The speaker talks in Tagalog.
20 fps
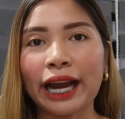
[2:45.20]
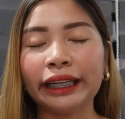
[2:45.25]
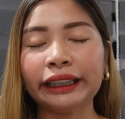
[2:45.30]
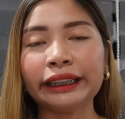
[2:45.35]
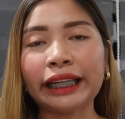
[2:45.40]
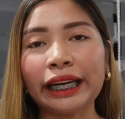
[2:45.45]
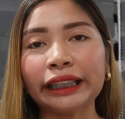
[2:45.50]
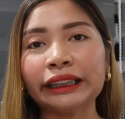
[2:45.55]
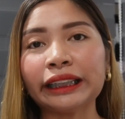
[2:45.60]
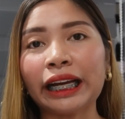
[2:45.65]

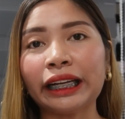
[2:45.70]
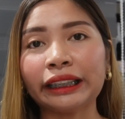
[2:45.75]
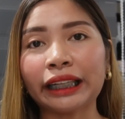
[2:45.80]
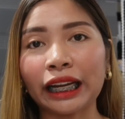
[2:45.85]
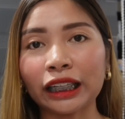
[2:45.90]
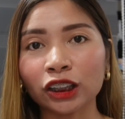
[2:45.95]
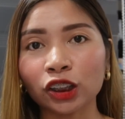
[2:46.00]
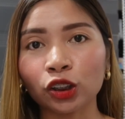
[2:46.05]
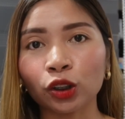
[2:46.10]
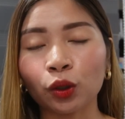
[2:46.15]
And guys, ang
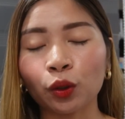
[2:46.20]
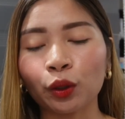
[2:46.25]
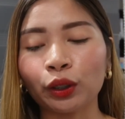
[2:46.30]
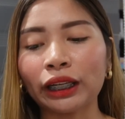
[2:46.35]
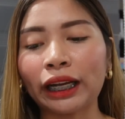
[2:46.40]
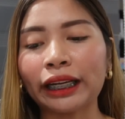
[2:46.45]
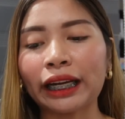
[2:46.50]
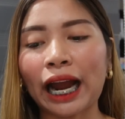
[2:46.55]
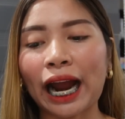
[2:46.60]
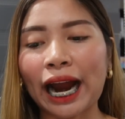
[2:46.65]
next noon
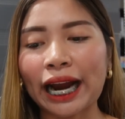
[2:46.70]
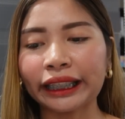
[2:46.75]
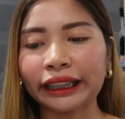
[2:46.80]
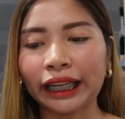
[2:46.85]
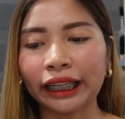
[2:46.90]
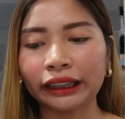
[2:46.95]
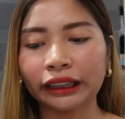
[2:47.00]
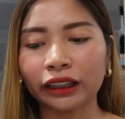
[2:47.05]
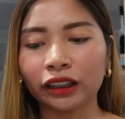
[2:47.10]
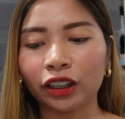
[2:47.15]
ay
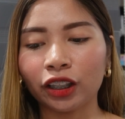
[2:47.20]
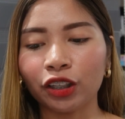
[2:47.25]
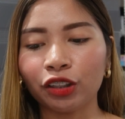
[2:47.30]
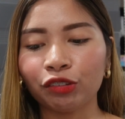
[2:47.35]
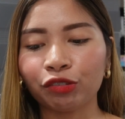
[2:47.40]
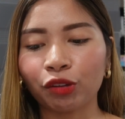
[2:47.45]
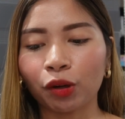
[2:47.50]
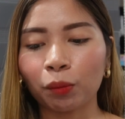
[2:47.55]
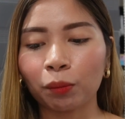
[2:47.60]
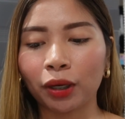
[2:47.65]
identity
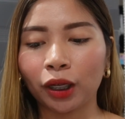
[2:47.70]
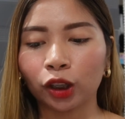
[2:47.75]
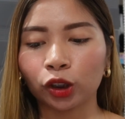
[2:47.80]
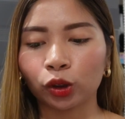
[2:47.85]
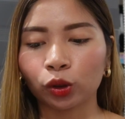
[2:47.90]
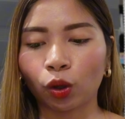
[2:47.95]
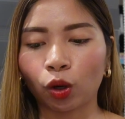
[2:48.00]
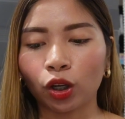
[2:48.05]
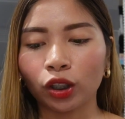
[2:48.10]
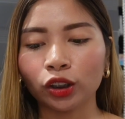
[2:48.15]

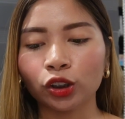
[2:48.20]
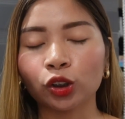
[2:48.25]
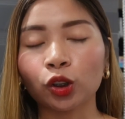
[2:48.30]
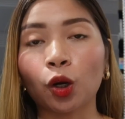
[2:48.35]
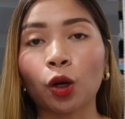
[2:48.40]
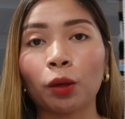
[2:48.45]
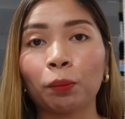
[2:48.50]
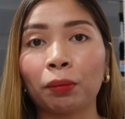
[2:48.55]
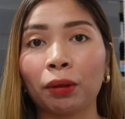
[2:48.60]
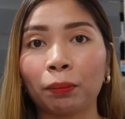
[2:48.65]
information.
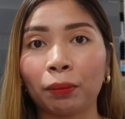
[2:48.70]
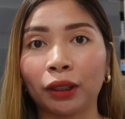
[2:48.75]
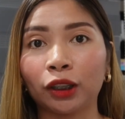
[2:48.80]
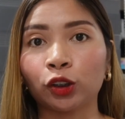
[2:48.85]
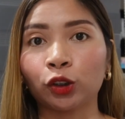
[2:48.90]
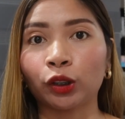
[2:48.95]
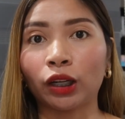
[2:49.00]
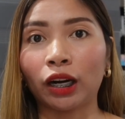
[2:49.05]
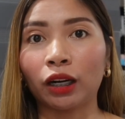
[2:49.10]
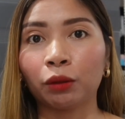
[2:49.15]
So
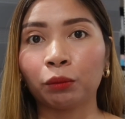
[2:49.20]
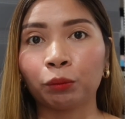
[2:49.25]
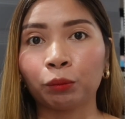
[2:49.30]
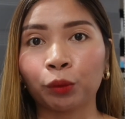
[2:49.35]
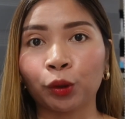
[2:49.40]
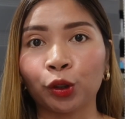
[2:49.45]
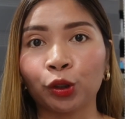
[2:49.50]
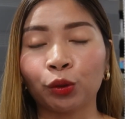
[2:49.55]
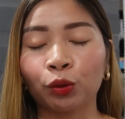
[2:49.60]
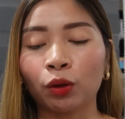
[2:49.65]
ipipicturean
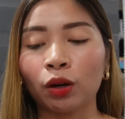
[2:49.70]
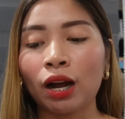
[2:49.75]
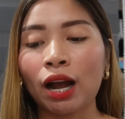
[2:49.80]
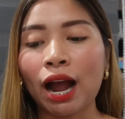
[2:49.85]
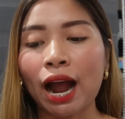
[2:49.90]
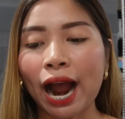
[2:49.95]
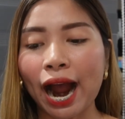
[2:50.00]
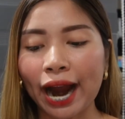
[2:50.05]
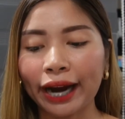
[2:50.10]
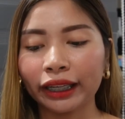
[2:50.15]
mo yung
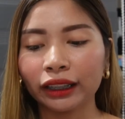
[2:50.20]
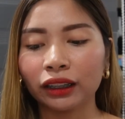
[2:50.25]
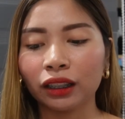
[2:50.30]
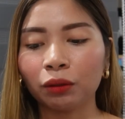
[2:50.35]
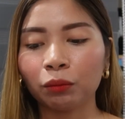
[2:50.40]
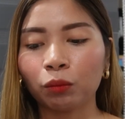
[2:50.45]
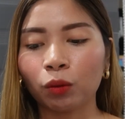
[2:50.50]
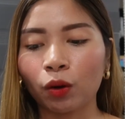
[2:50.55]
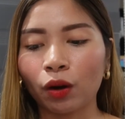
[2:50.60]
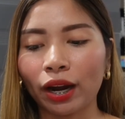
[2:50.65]
ID
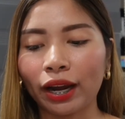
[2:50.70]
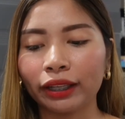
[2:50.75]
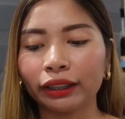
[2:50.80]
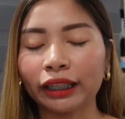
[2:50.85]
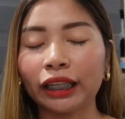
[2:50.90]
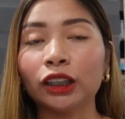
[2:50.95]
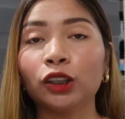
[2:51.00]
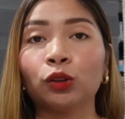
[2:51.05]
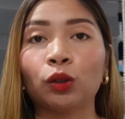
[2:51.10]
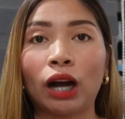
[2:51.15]
mo and
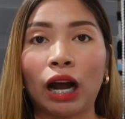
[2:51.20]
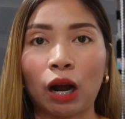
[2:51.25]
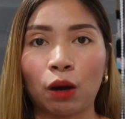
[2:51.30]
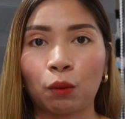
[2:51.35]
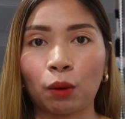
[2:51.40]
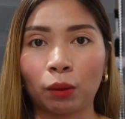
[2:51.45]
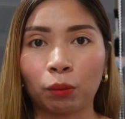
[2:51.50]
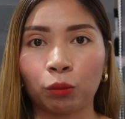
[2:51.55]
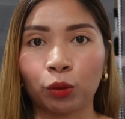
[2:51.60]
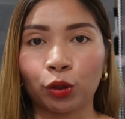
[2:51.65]
then yung
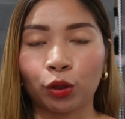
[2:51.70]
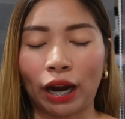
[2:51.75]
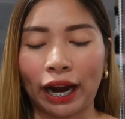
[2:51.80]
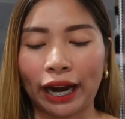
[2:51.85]
hawak mo yung